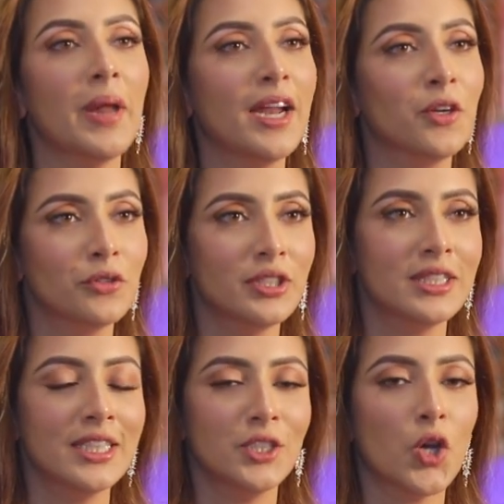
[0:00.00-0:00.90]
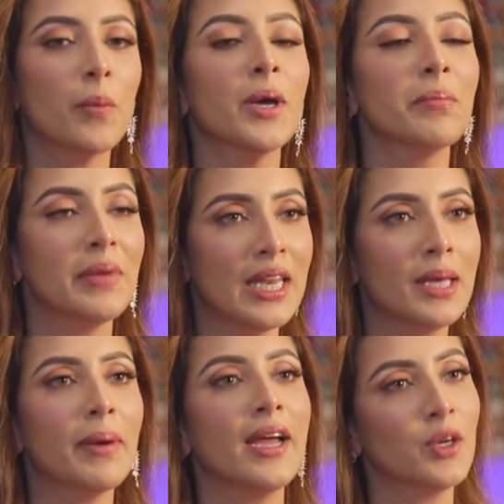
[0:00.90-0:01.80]
প্ল্যান হচ্ছে যে সবাই
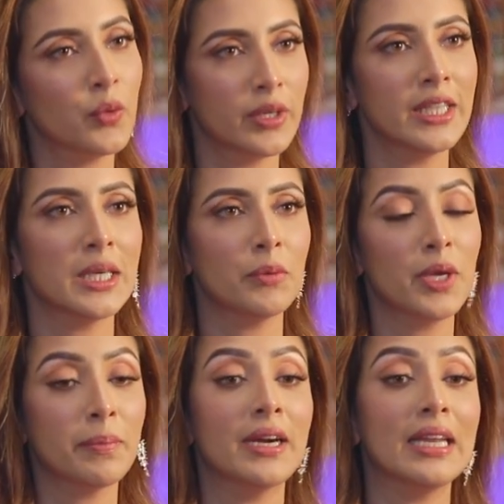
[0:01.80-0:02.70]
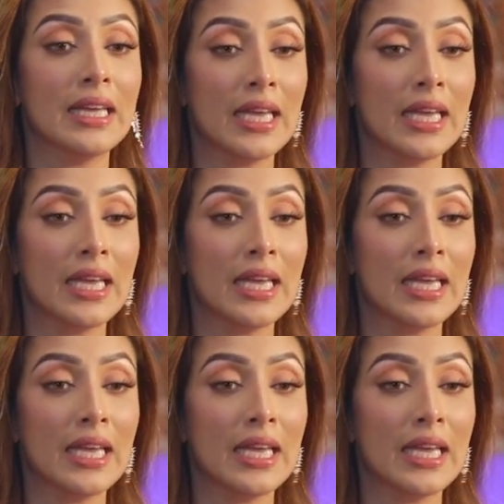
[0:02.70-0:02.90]
মিলে বাইরে ঘুরতে যাব এবার